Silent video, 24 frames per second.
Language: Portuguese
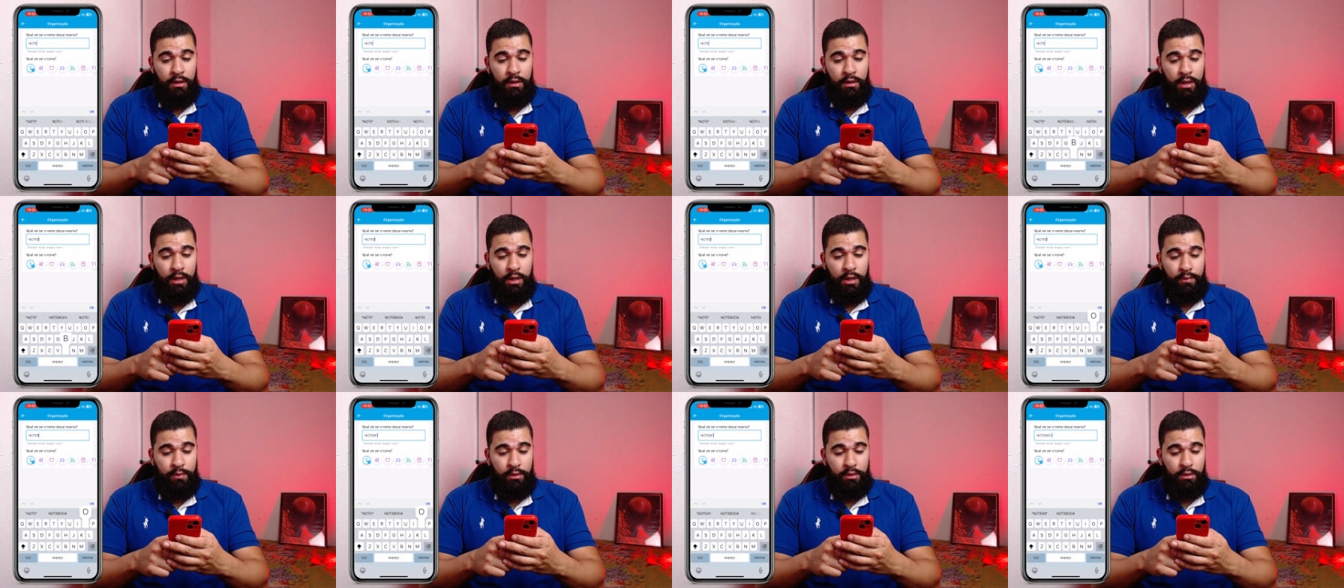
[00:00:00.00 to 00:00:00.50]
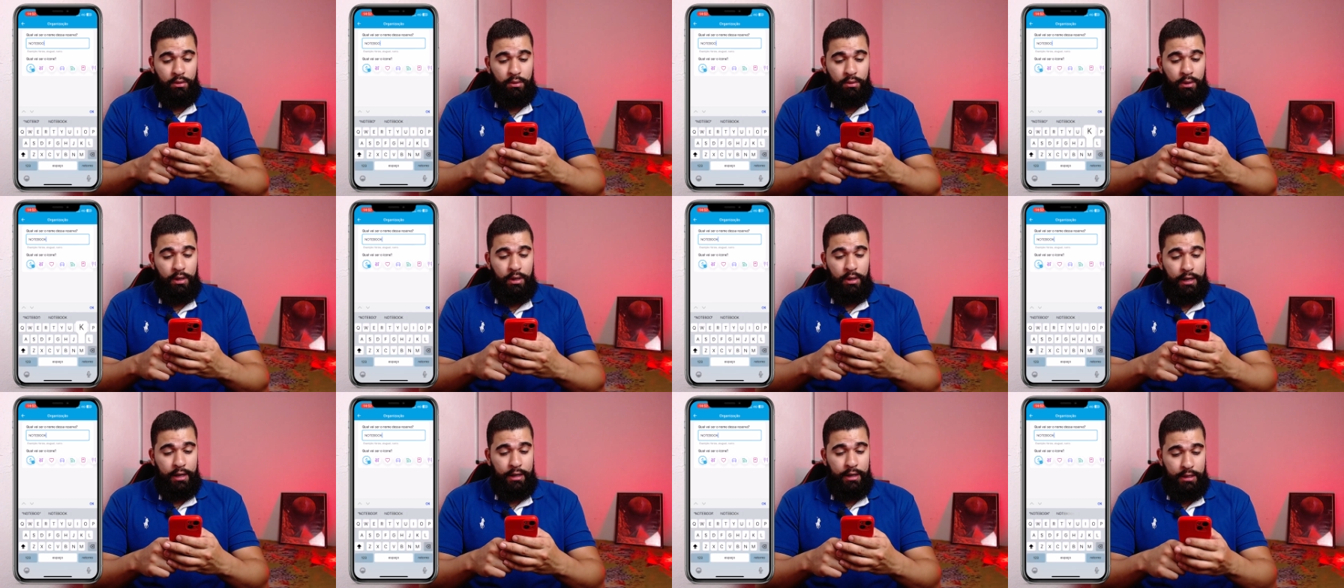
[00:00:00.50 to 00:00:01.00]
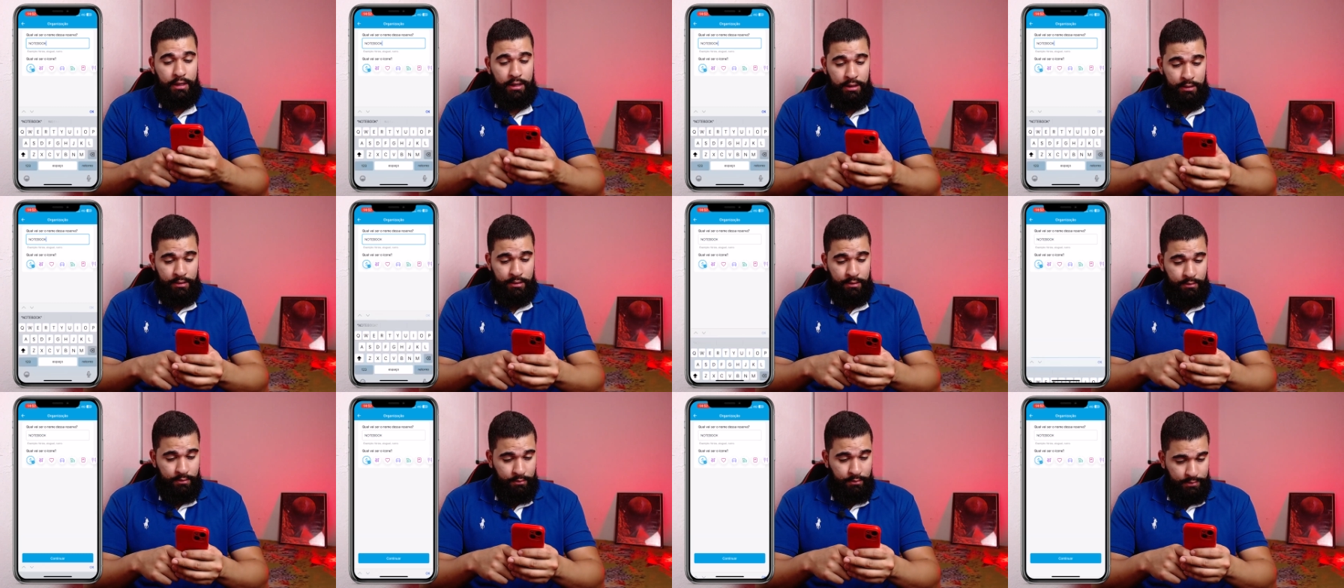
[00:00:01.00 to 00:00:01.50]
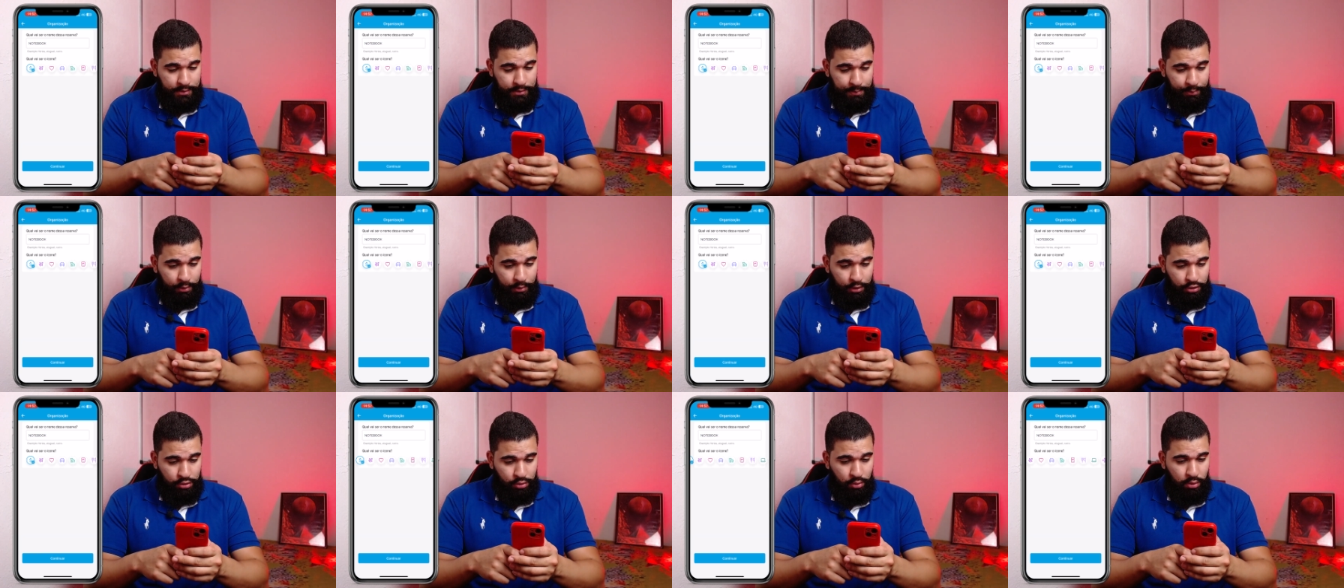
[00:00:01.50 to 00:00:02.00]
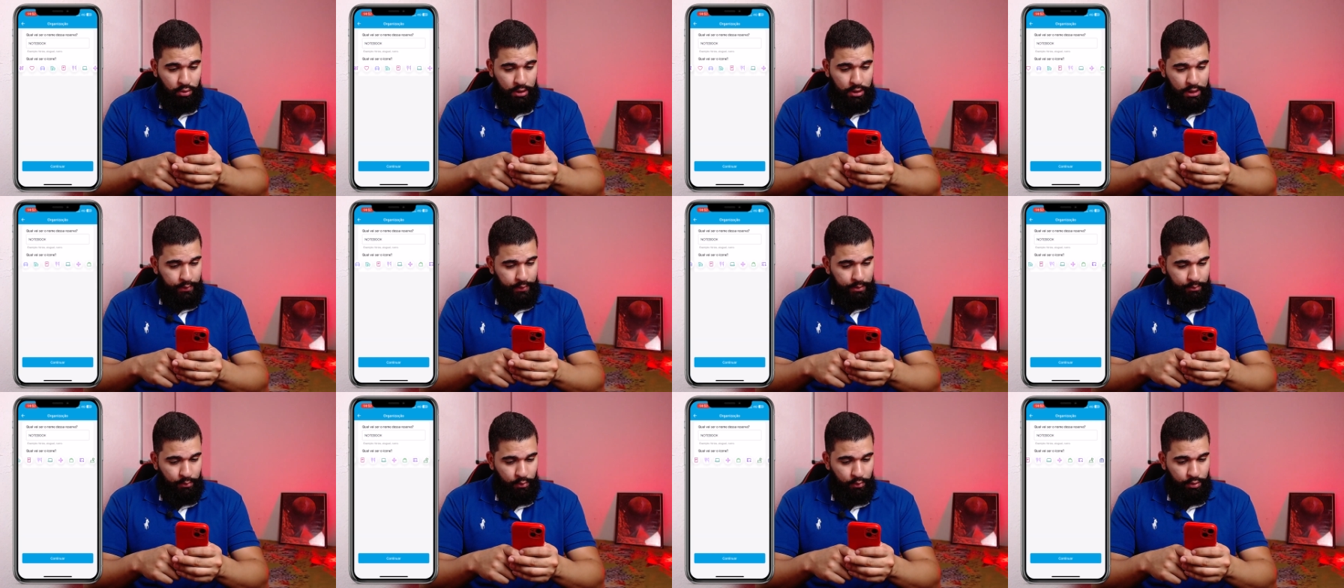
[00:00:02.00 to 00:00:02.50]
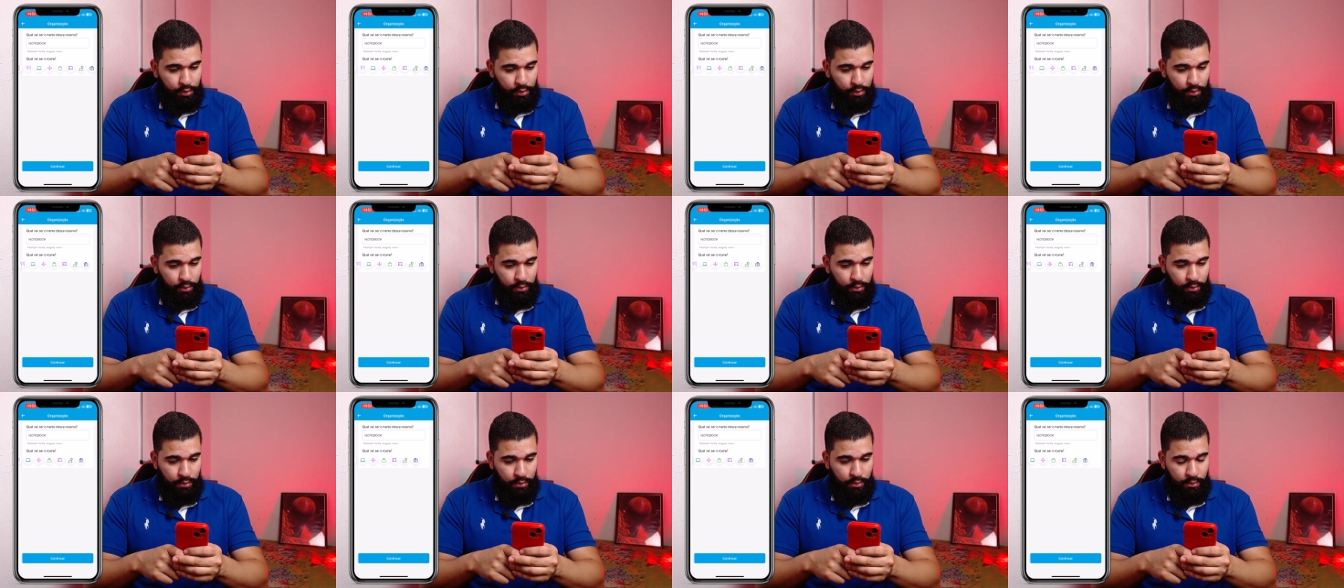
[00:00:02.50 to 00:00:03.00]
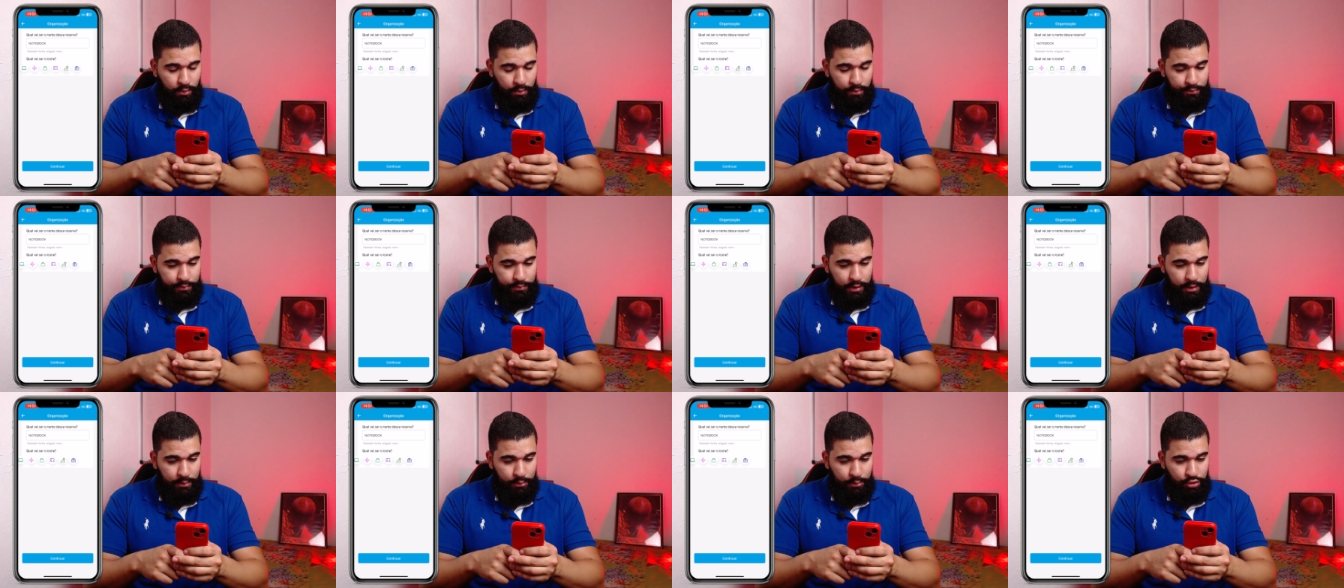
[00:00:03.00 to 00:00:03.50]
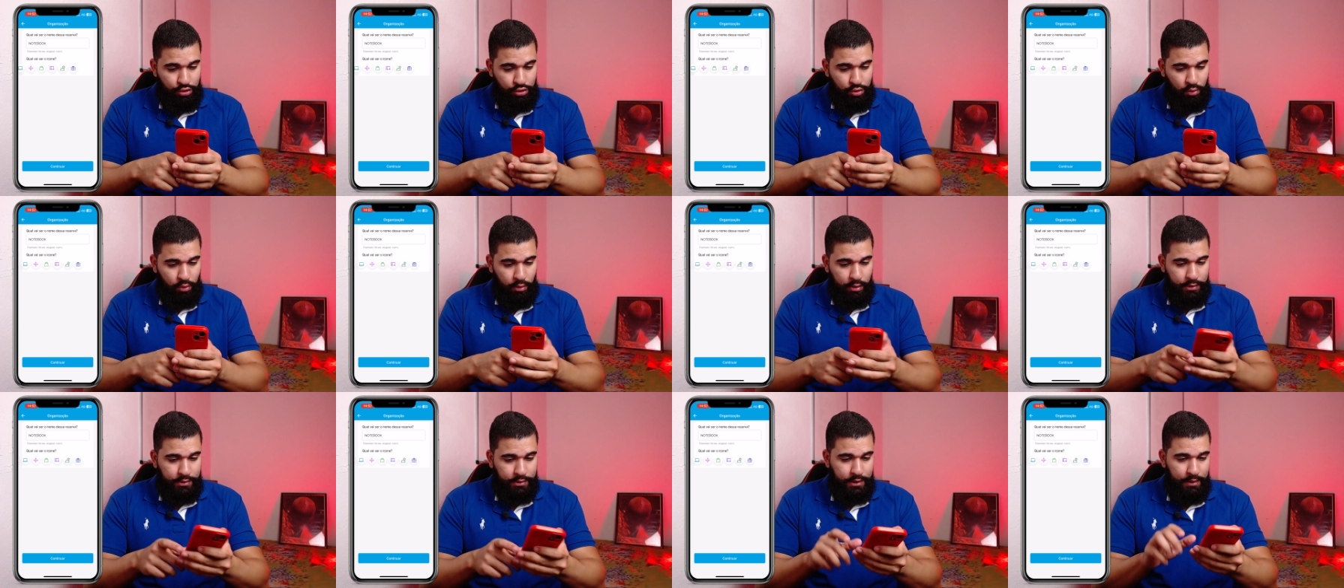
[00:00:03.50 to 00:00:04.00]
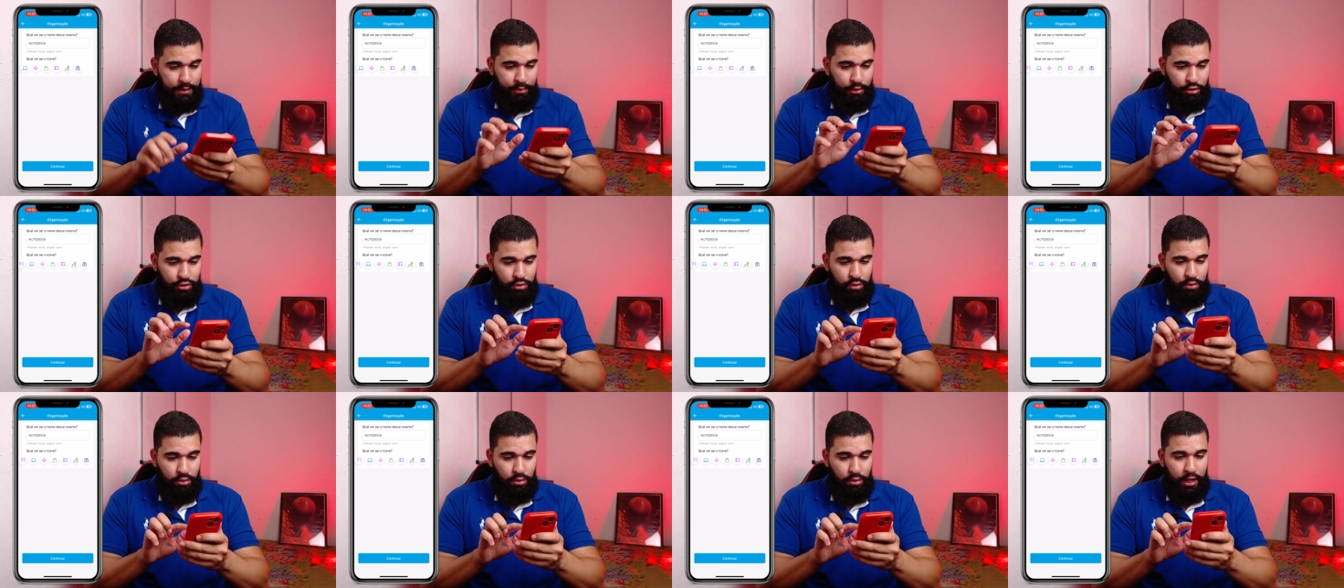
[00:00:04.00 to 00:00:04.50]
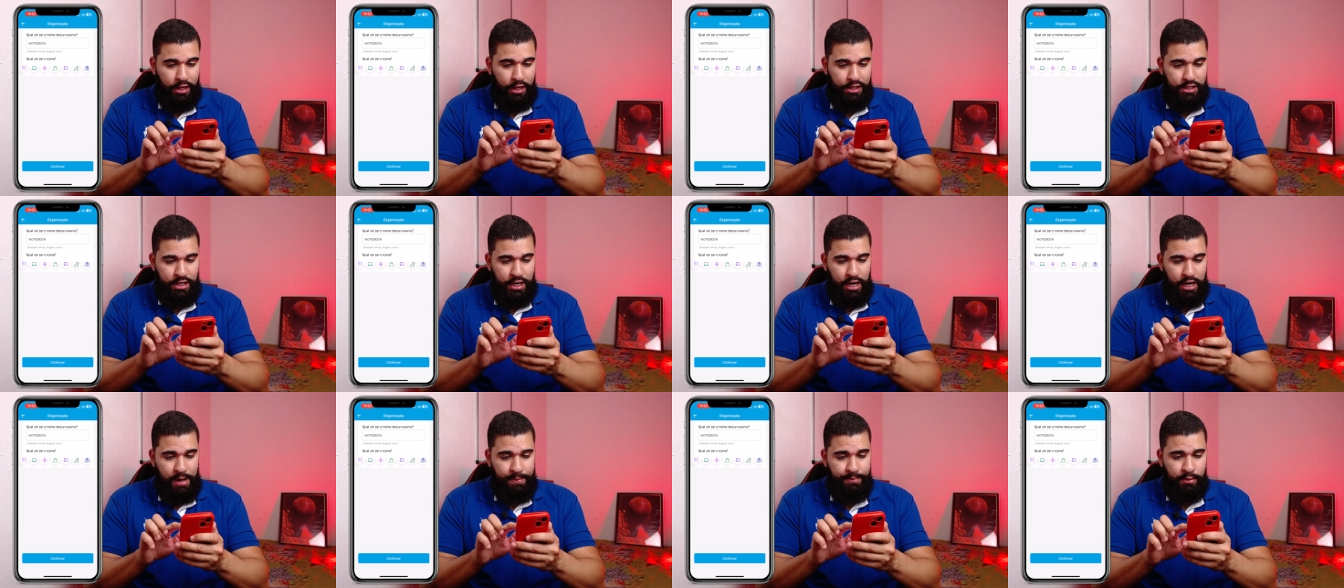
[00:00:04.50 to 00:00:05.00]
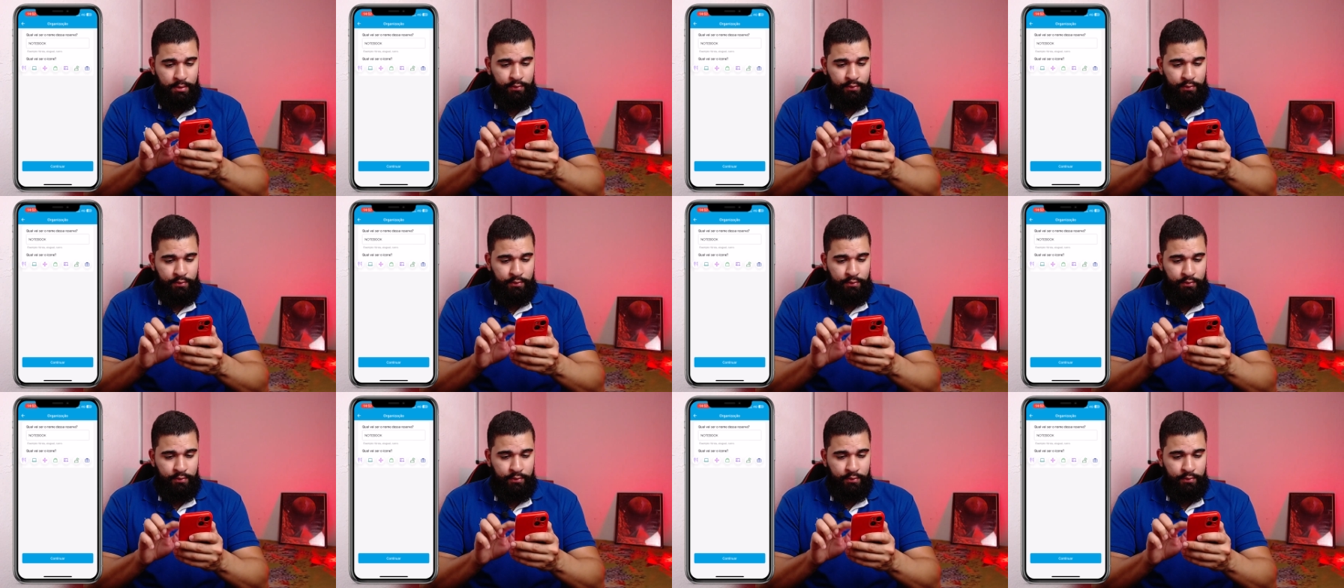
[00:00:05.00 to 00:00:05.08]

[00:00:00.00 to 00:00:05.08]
Eu vou colocar aqui. Você pode escolher o, emo, o emoticon que você pode colocar de capa.